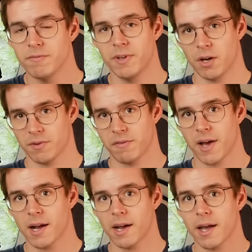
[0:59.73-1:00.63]
will auf die
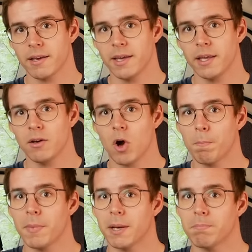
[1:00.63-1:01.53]
Frage eingehen,
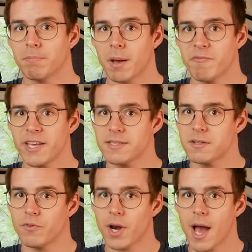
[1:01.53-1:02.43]
ob man beim
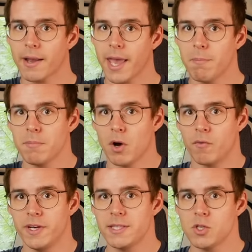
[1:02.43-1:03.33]
Wechsel von AGM
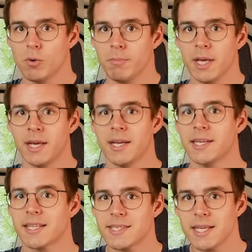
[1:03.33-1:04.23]
auf Lithium
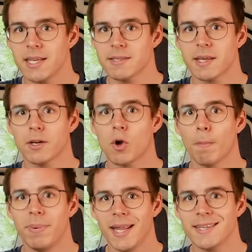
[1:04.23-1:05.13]
tatsächlich seine
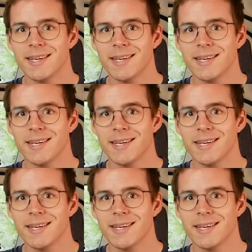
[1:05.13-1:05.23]
komplette